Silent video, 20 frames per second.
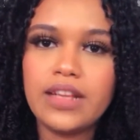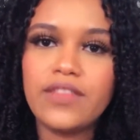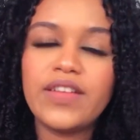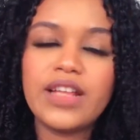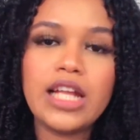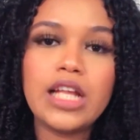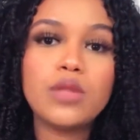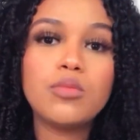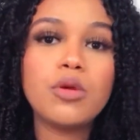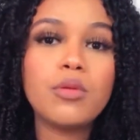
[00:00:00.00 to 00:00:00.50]
Na
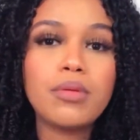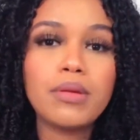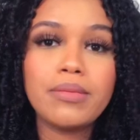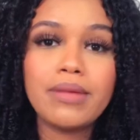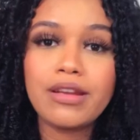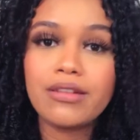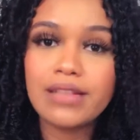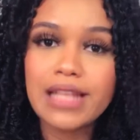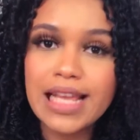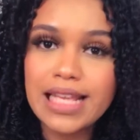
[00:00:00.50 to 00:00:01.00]
verdade, o meu
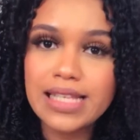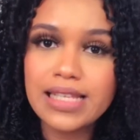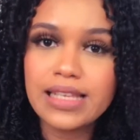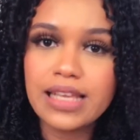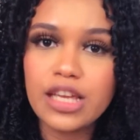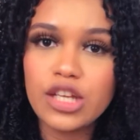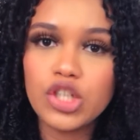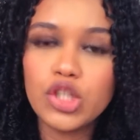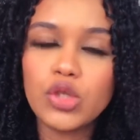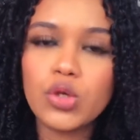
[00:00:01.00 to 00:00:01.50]
primeiro
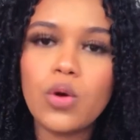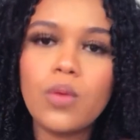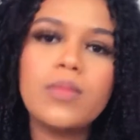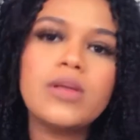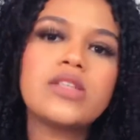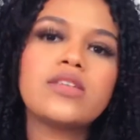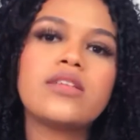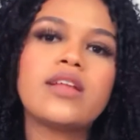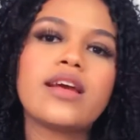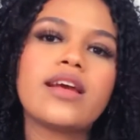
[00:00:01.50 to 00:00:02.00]
desejo
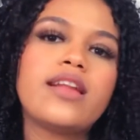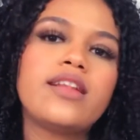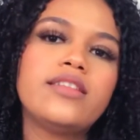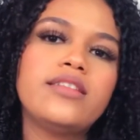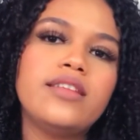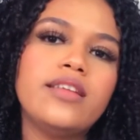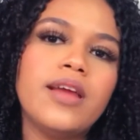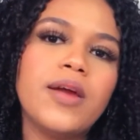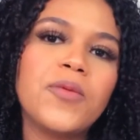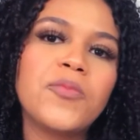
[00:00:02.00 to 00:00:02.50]
começou naquele
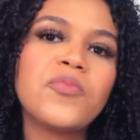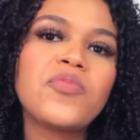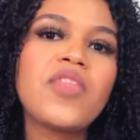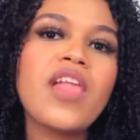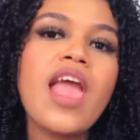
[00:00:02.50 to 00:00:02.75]
dia.